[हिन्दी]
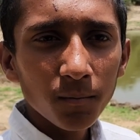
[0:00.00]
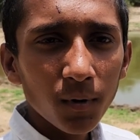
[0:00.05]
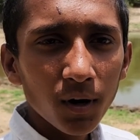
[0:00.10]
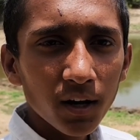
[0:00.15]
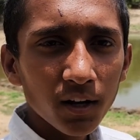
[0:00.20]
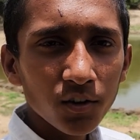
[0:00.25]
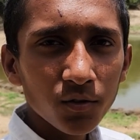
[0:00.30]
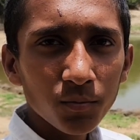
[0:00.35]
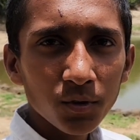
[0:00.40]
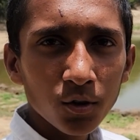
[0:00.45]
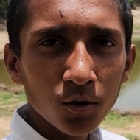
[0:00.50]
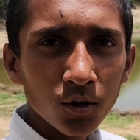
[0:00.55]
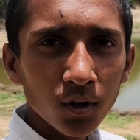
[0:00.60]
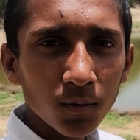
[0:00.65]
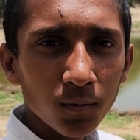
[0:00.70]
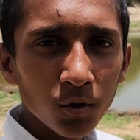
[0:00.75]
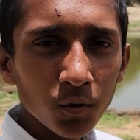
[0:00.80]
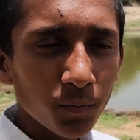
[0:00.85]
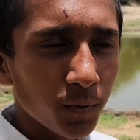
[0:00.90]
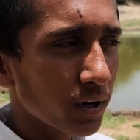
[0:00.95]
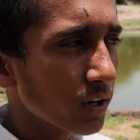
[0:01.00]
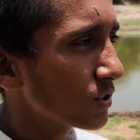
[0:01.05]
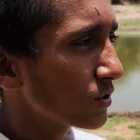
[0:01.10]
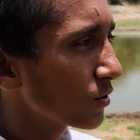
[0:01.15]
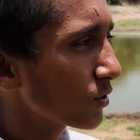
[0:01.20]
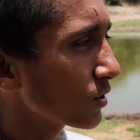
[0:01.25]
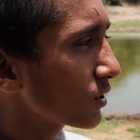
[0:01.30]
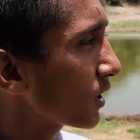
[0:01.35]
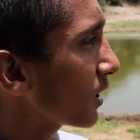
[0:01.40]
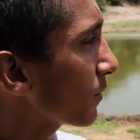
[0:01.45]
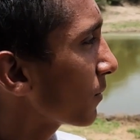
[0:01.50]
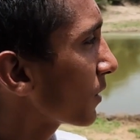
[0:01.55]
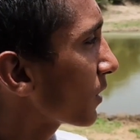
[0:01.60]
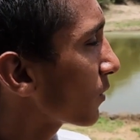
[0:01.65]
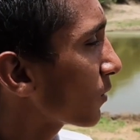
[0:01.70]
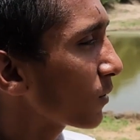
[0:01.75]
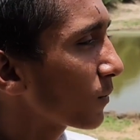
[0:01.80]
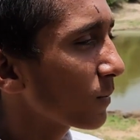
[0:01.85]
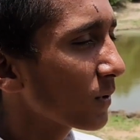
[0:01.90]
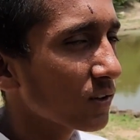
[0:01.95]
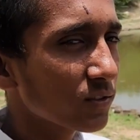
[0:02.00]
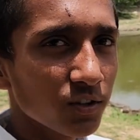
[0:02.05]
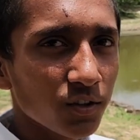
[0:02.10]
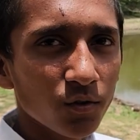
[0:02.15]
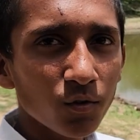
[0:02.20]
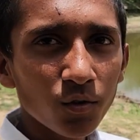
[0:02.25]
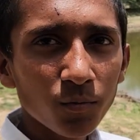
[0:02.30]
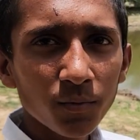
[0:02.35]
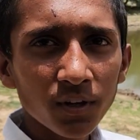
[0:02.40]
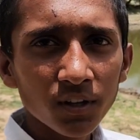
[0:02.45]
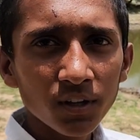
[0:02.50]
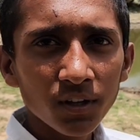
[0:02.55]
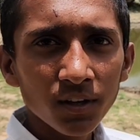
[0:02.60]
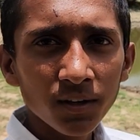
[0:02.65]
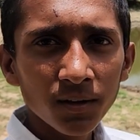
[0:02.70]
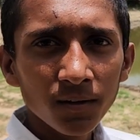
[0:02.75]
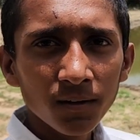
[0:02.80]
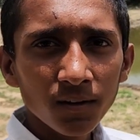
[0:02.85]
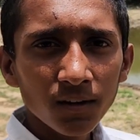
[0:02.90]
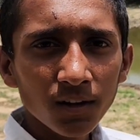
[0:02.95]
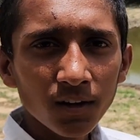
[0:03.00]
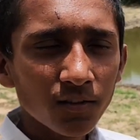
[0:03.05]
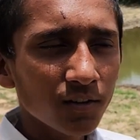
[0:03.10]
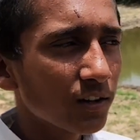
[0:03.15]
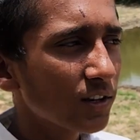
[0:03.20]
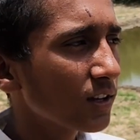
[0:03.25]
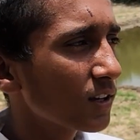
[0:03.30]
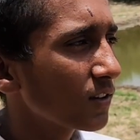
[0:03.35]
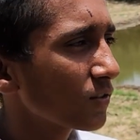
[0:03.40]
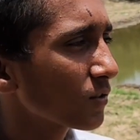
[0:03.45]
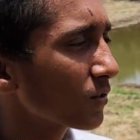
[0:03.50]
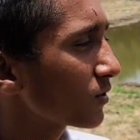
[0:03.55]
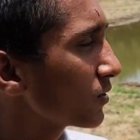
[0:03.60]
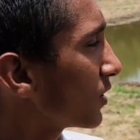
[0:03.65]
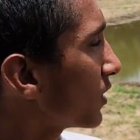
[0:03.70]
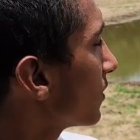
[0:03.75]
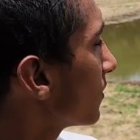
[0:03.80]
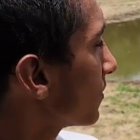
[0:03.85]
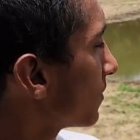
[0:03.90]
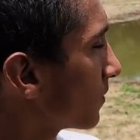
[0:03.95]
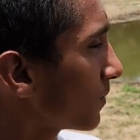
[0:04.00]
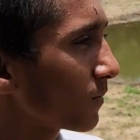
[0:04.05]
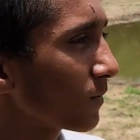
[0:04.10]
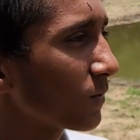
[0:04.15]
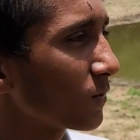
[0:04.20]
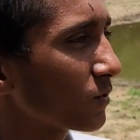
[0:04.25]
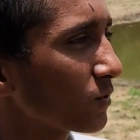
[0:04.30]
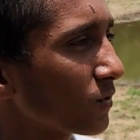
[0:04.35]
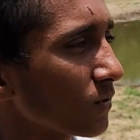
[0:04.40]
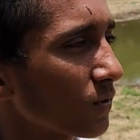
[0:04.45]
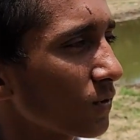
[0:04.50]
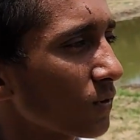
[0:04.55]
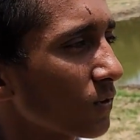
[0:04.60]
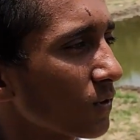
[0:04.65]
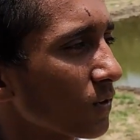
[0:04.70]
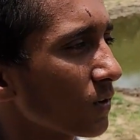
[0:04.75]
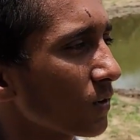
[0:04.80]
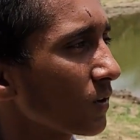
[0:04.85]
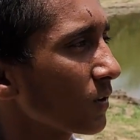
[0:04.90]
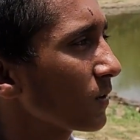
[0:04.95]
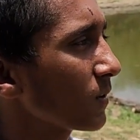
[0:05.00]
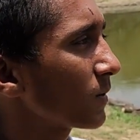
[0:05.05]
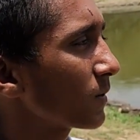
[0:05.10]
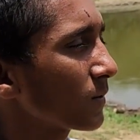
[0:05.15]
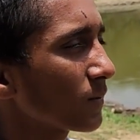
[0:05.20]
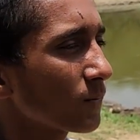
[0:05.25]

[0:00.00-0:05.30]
बारिश में थोड़ा बहुत पानी जुड़ता है फिर वो पक्षी नहीं मरते हैं इसलिए इसको जड़ हाँ काफ़ी सारे जीव